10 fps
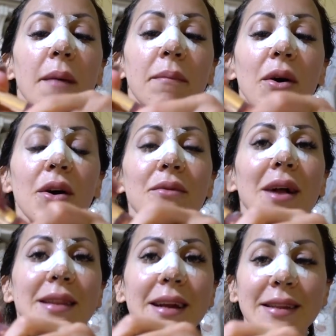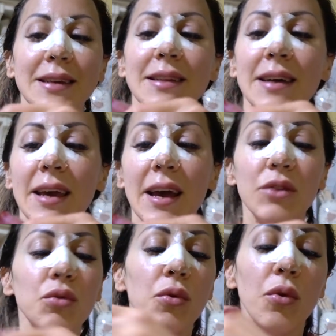poi un'altra tinta che
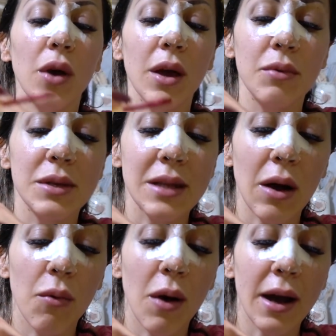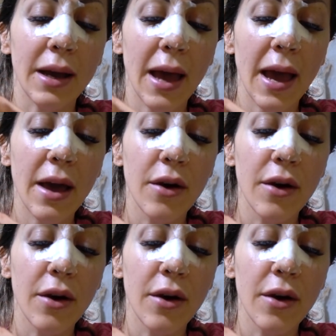adoro è questa qua che